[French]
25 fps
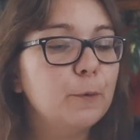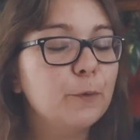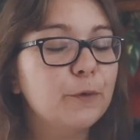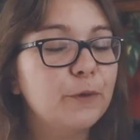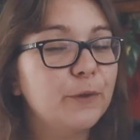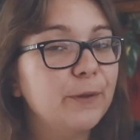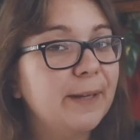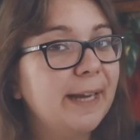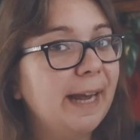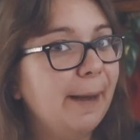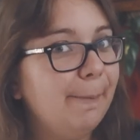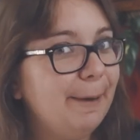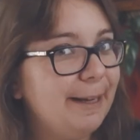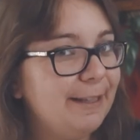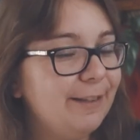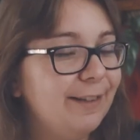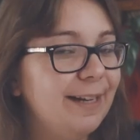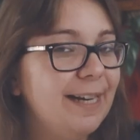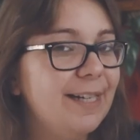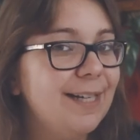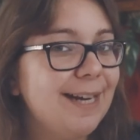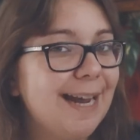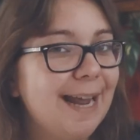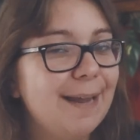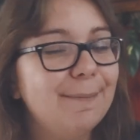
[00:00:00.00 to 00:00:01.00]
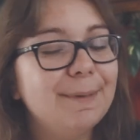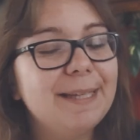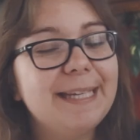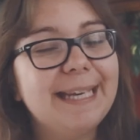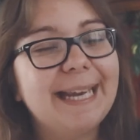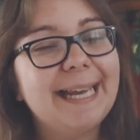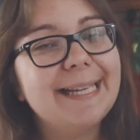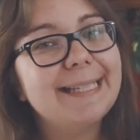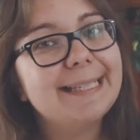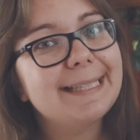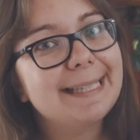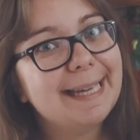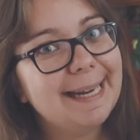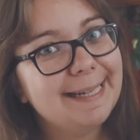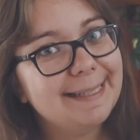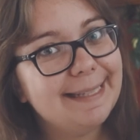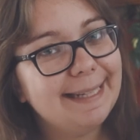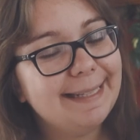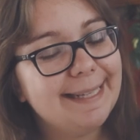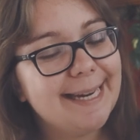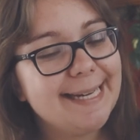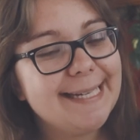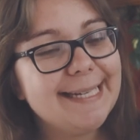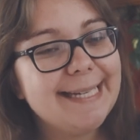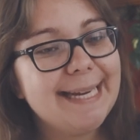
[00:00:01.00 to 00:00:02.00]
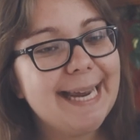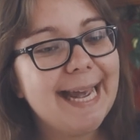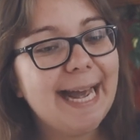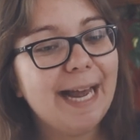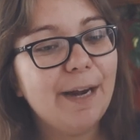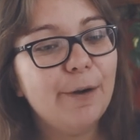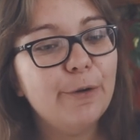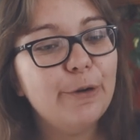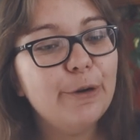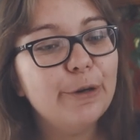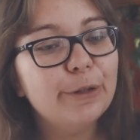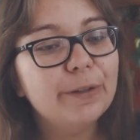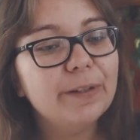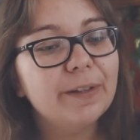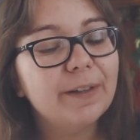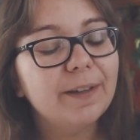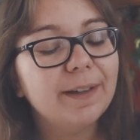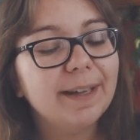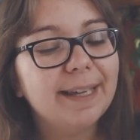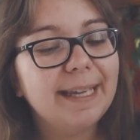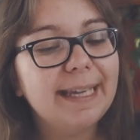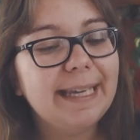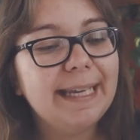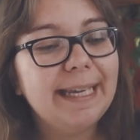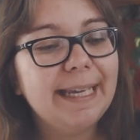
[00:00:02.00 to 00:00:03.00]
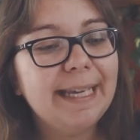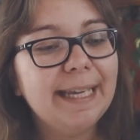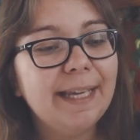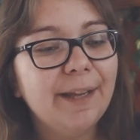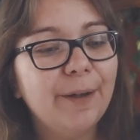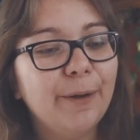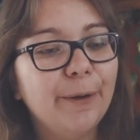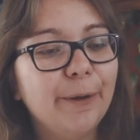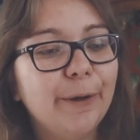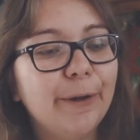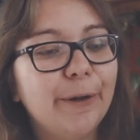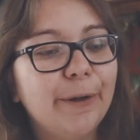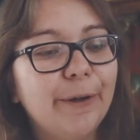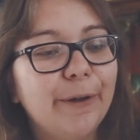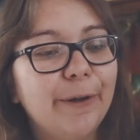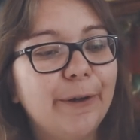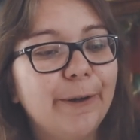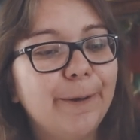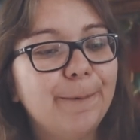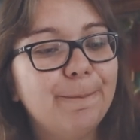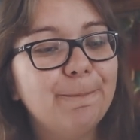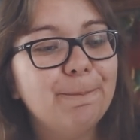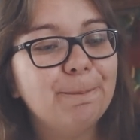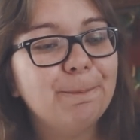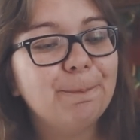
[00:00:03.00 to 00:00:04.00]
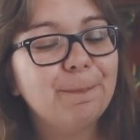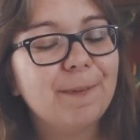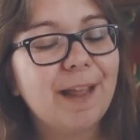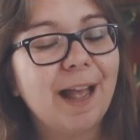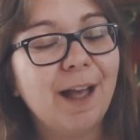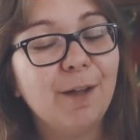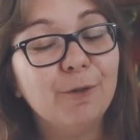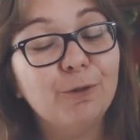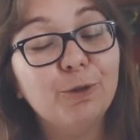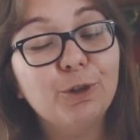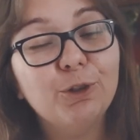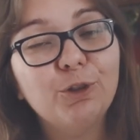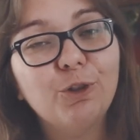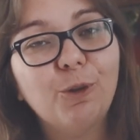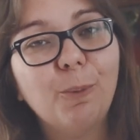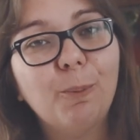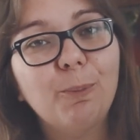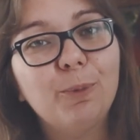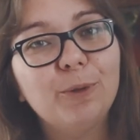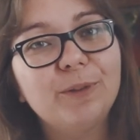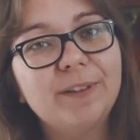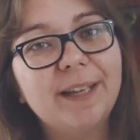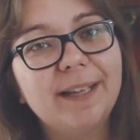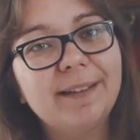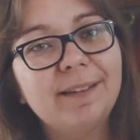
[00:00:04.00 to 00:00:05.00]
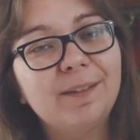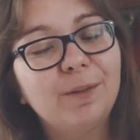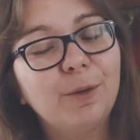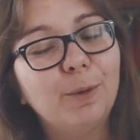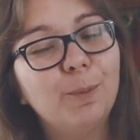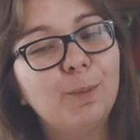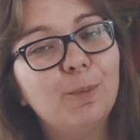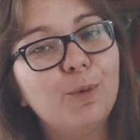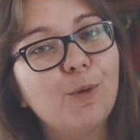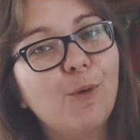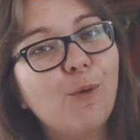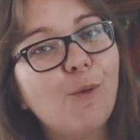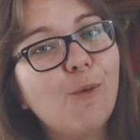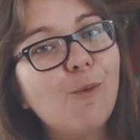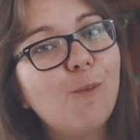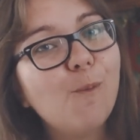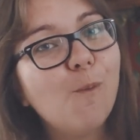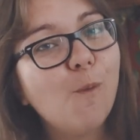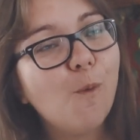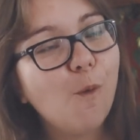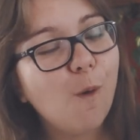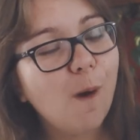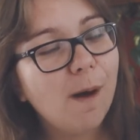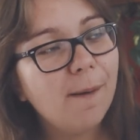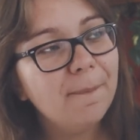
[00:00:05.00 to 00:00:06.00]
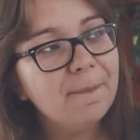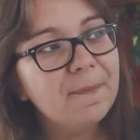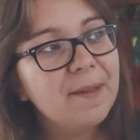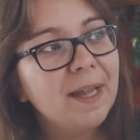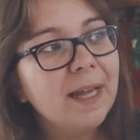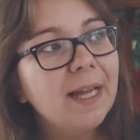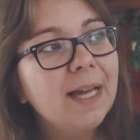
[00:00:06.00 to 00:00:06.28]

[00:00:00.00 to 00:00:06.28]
On sent qu'il y a un personnage quand même qui reste très attaché à l'autre et un autre peut-être beaucoup moins.